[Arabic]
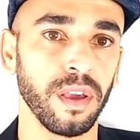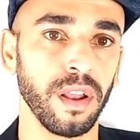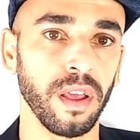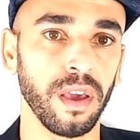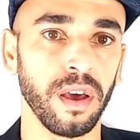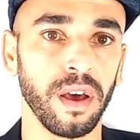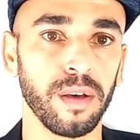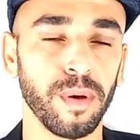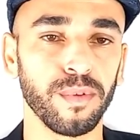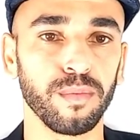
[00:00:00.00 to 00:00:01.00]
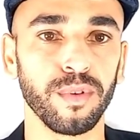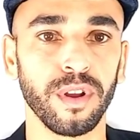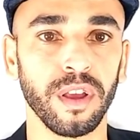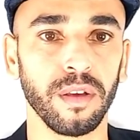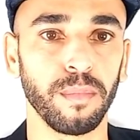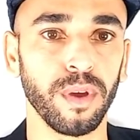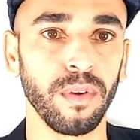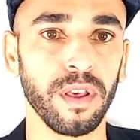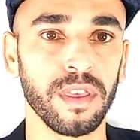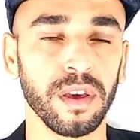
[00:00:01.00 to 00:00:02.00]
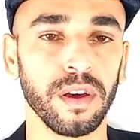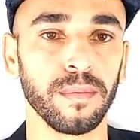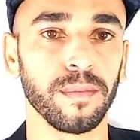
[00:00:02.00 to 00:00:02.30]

القها أمام جمهورك بكل ثقة